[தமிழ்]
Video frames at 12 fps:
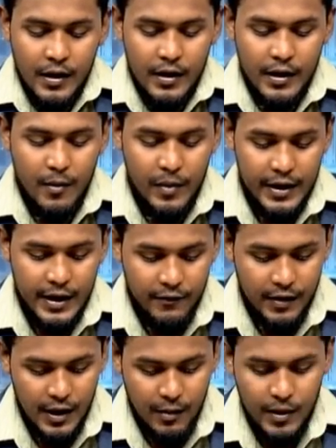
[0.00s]
இடமளிக்க
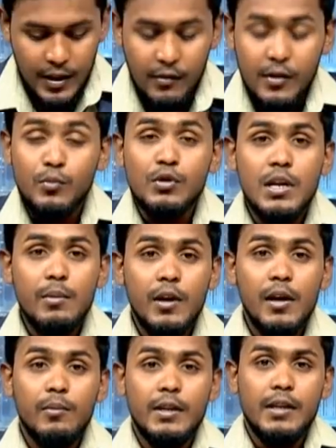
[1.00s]
வேண்டாம் அதாவது
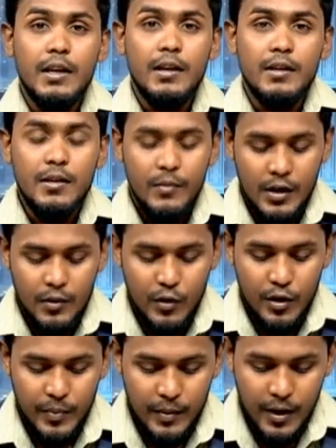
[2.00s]
முஸ்லீம்கள் மத்தியிலிருந்து
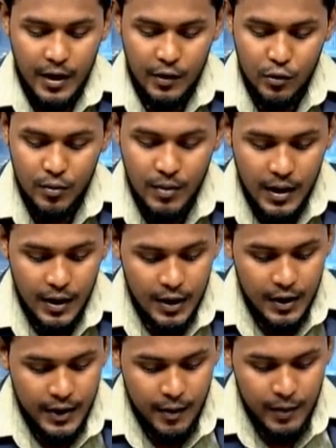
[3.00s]
மீண்டும் ஒரு பிரபாகரன் உருவாக
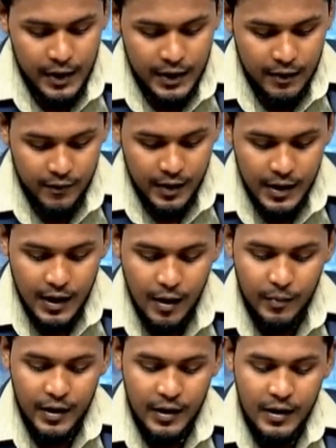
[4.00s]
இடமளிக்க
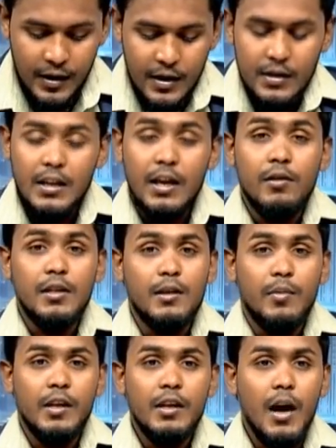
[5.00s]
வேண்டாம் என
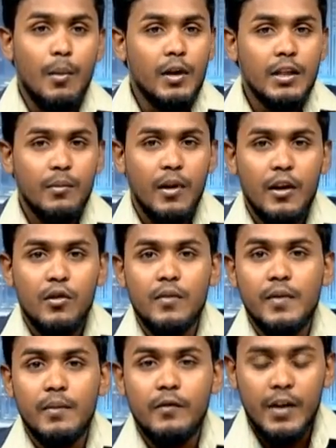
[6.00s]
தெரிவித்திருப்பது அபத்தமான ஒரு
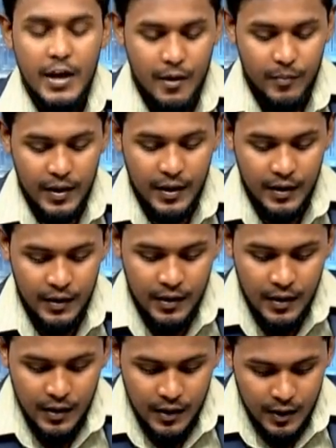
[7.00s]
விடயம் என
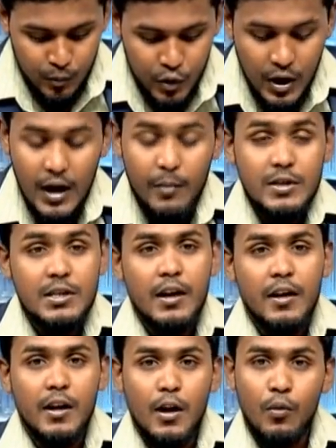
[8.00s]
முன்னாள்
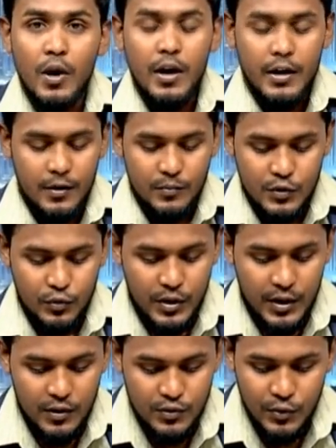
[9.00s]
அமைச்சரான ரவு ஹாக்கிம்
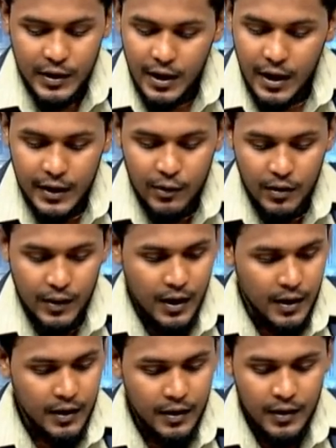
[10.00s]
சுட்டி
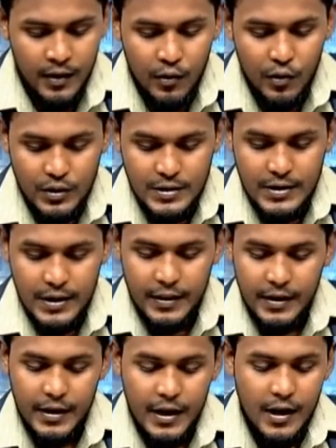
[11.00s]
சுட்டிக்காட்டியுள்ளதாக ஒரு
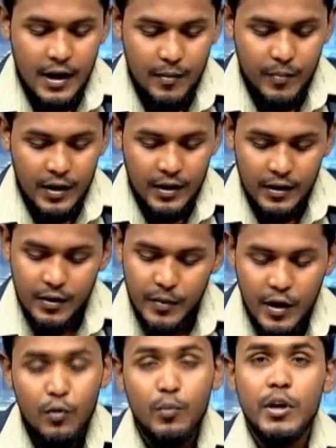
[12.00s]
செய்தி இங்கே காணப்படுகின்றது
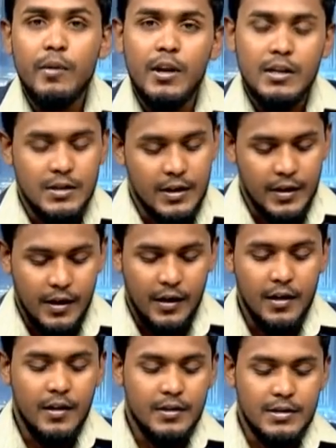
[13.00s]
மிகவும் முக்கியமான
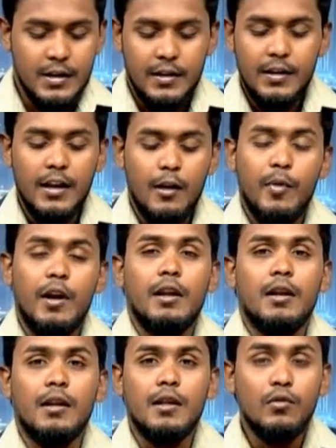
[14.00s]
செய்தியாக அந்த செய்தி
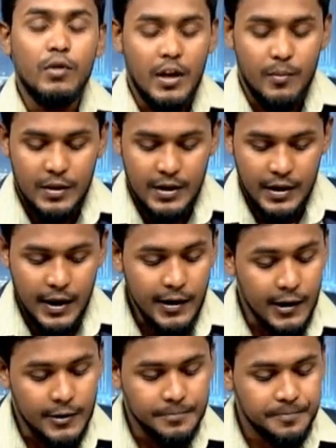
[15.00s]
தரப்பட்டிருக்கின்றது உதயன் பத்திரிகையில்